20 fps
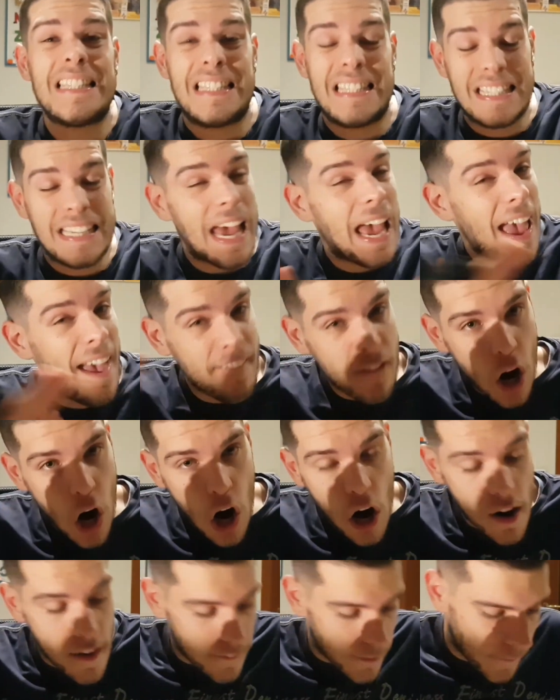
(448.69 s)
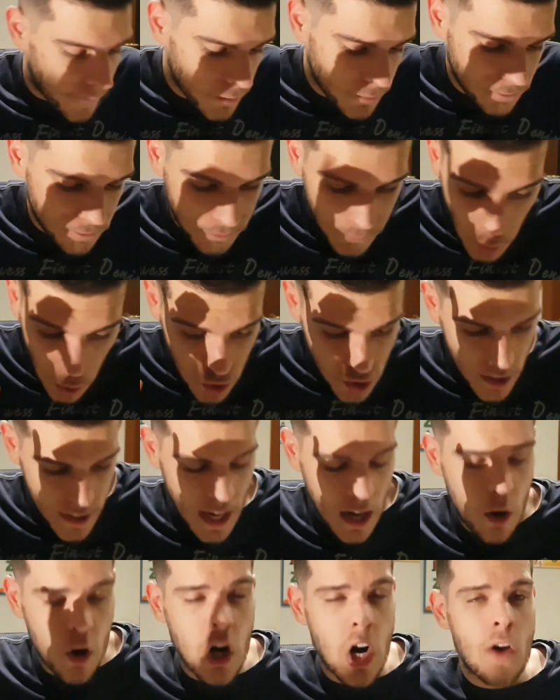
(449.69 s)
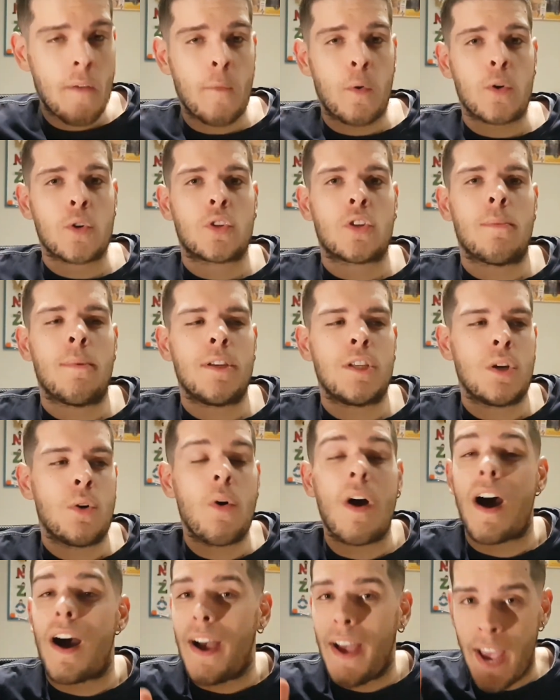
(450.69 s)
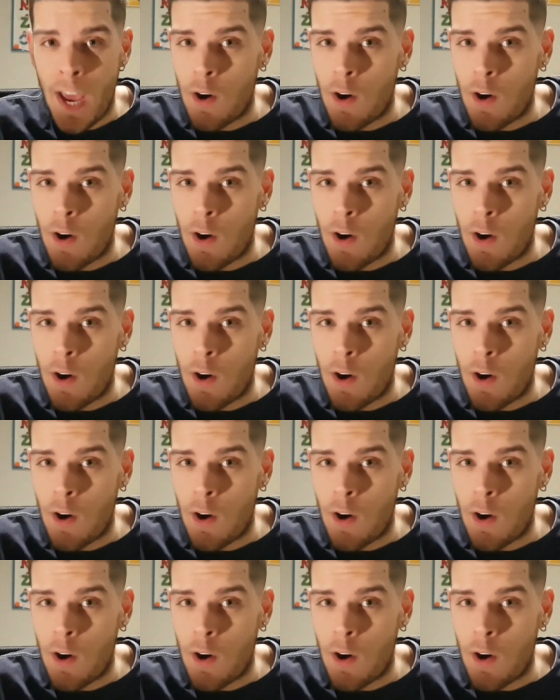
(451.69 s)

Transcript: Zero horror, non c'è neanche un horror in questo mese qua,